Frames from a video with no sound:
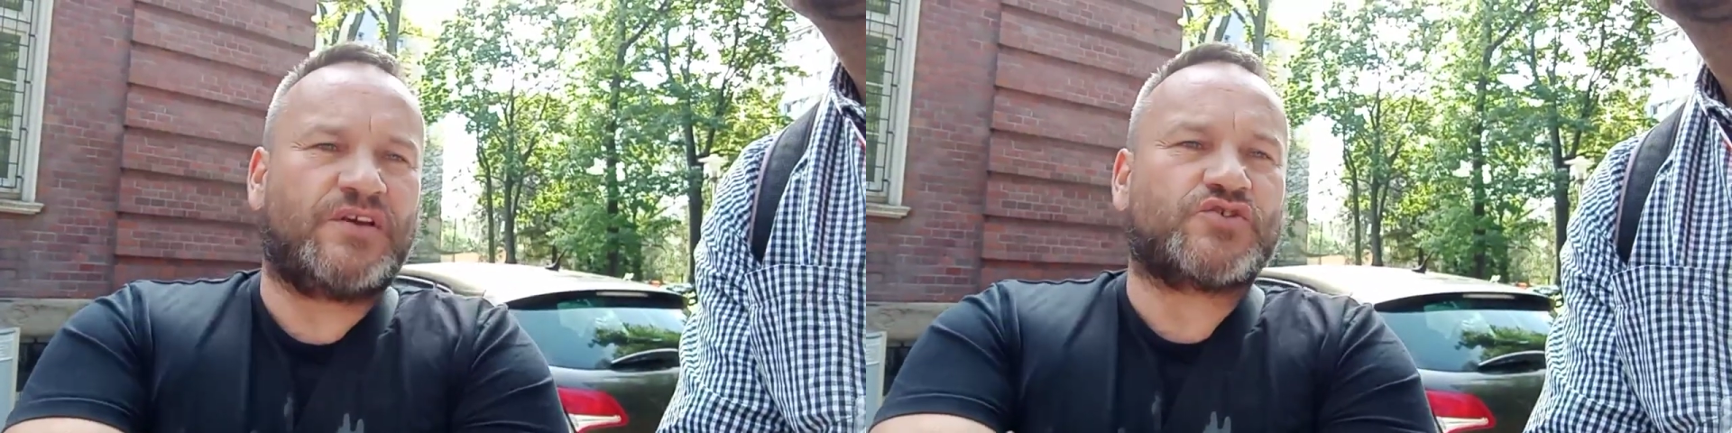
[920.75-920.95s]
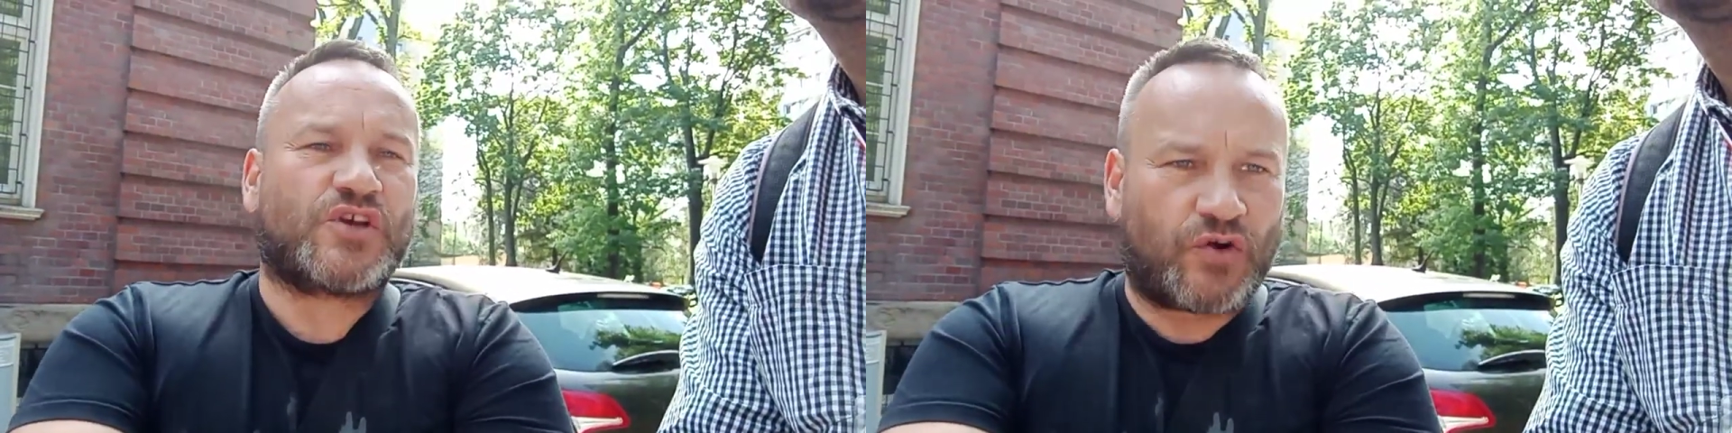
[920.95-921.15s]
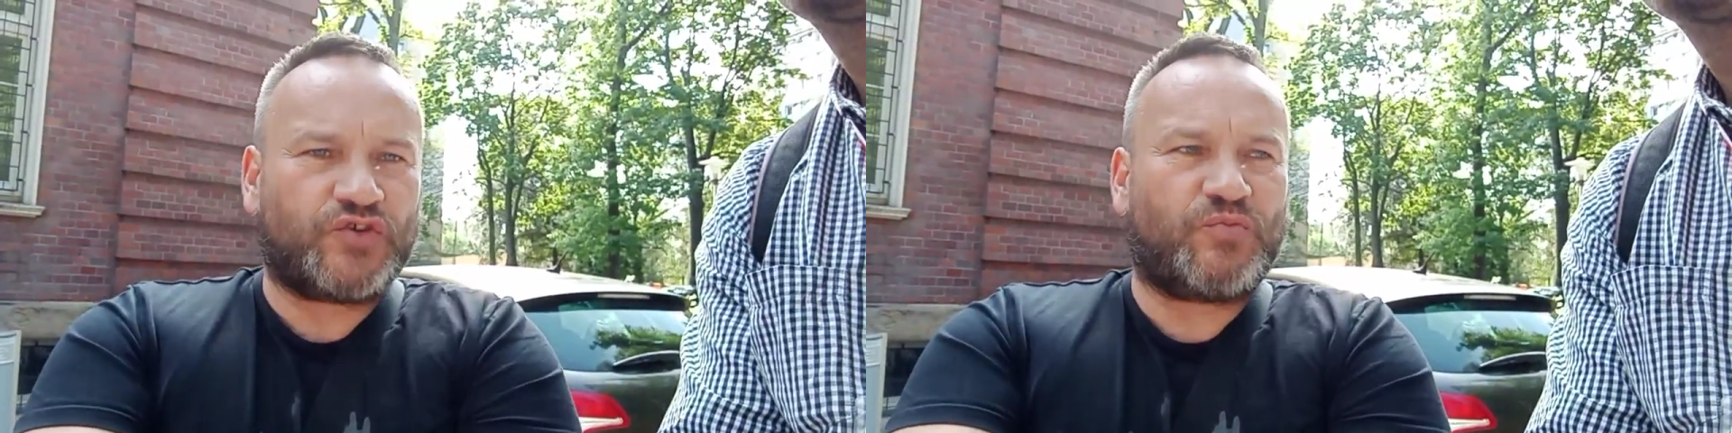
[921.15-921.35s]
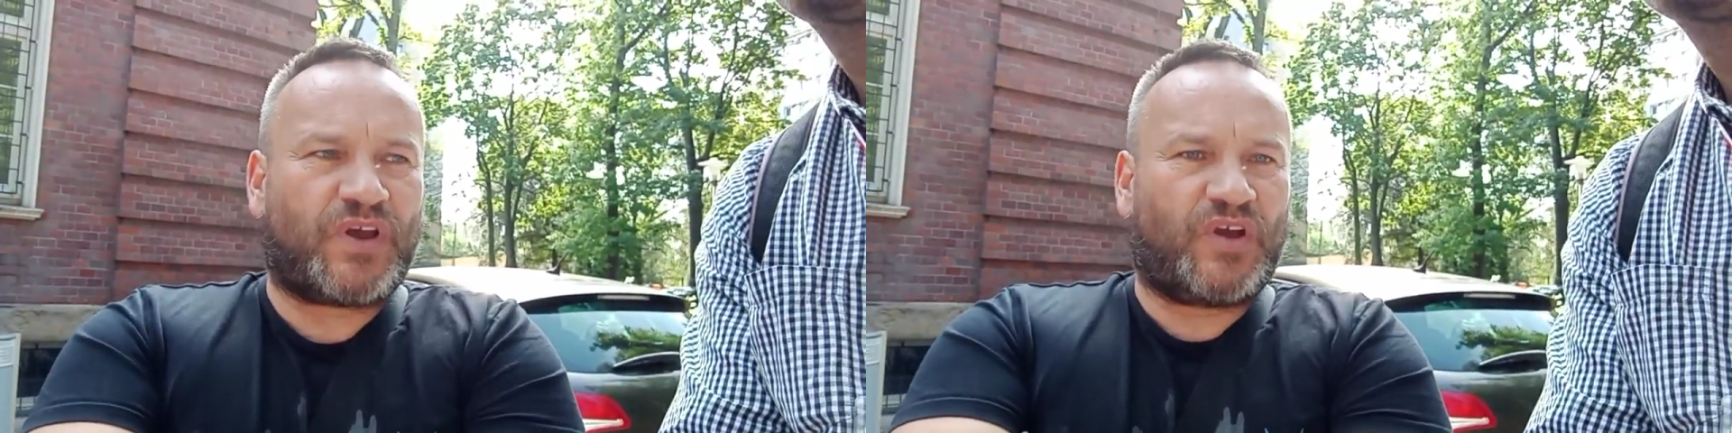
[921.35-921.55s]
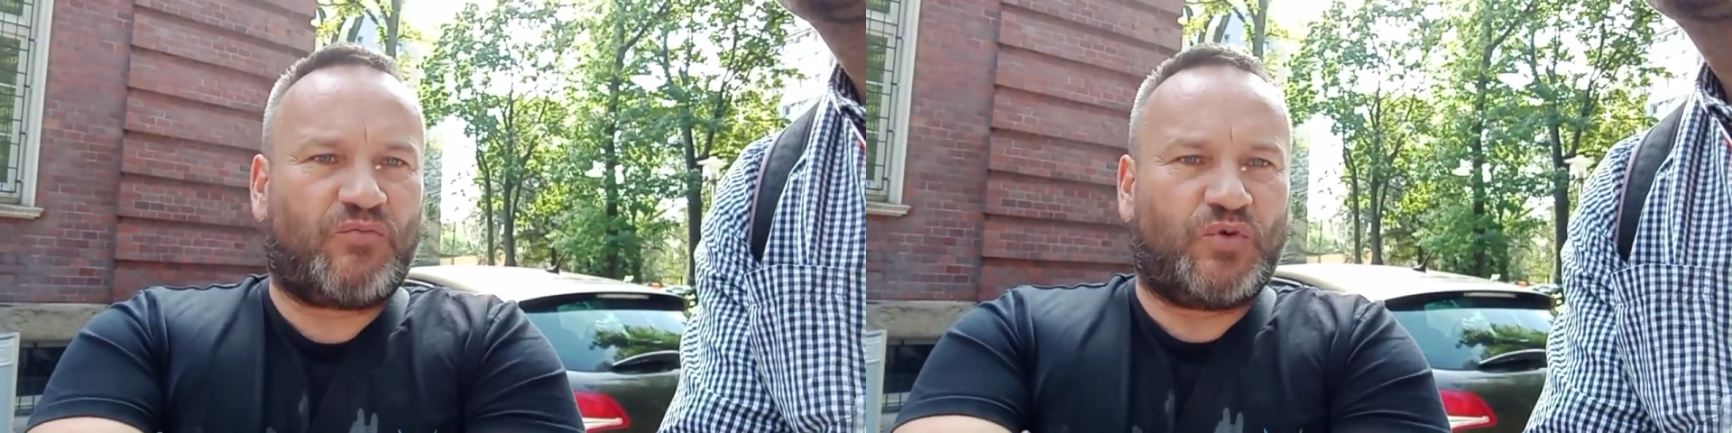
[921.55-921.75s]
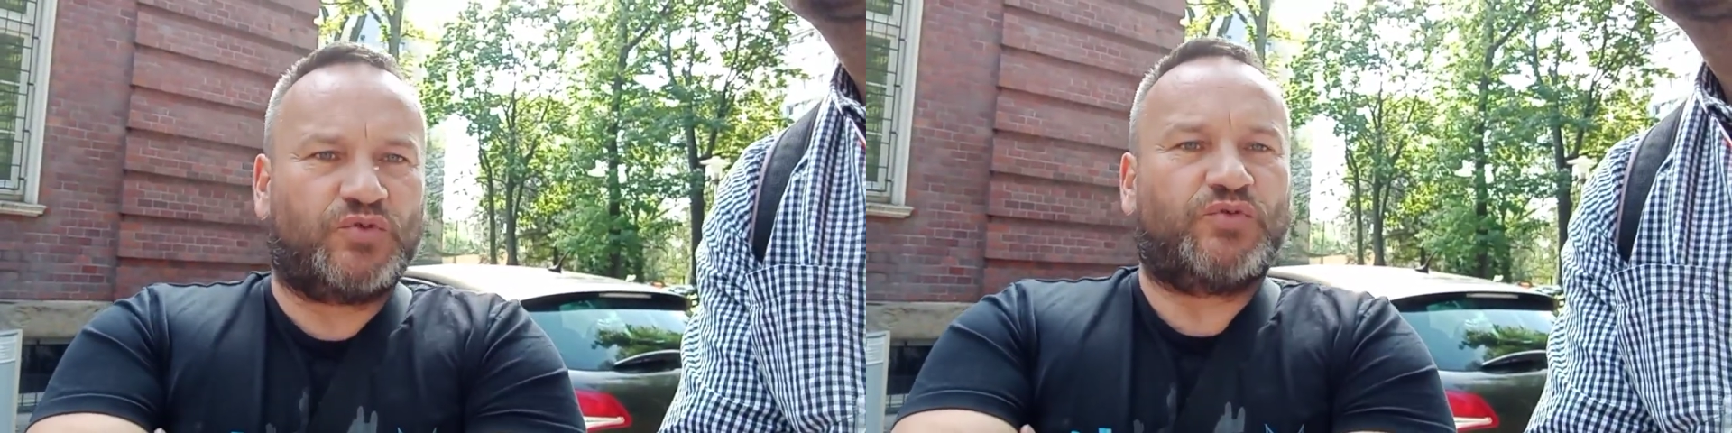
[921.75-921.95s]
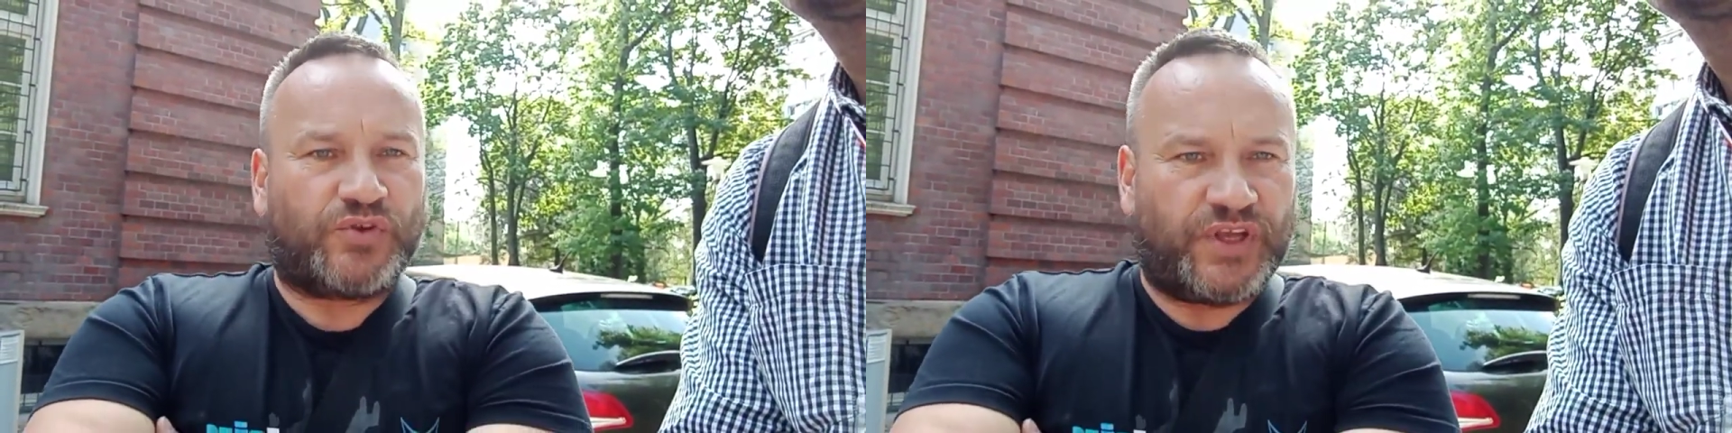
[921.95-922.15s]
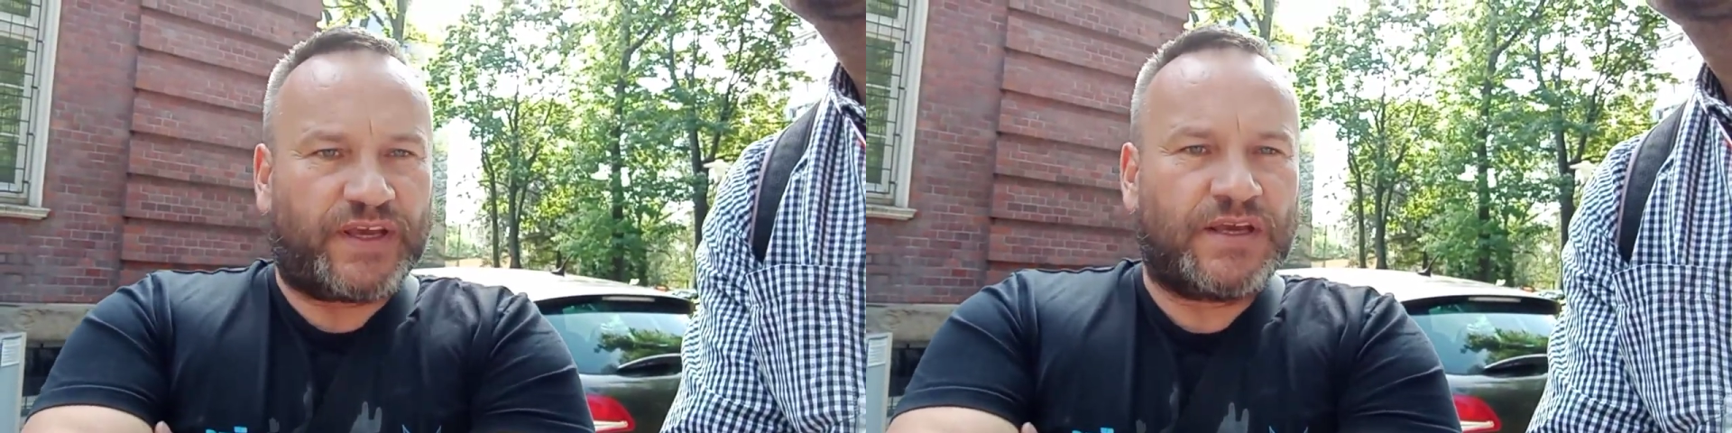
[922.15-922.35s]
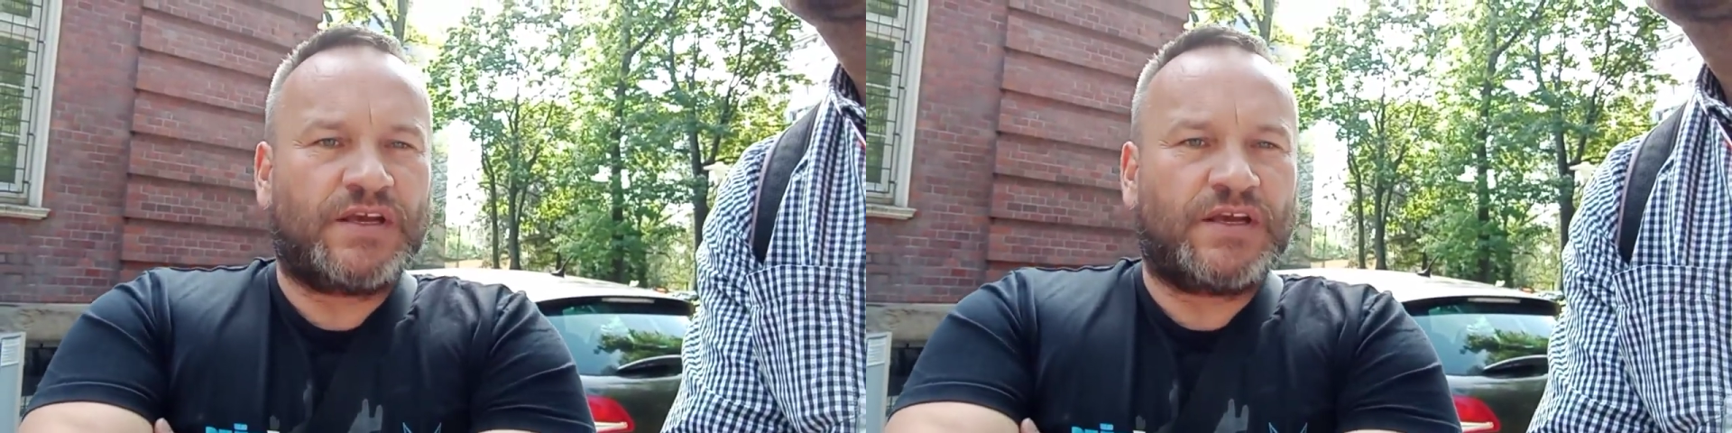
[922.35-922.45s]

że oni mają mundur. Nie.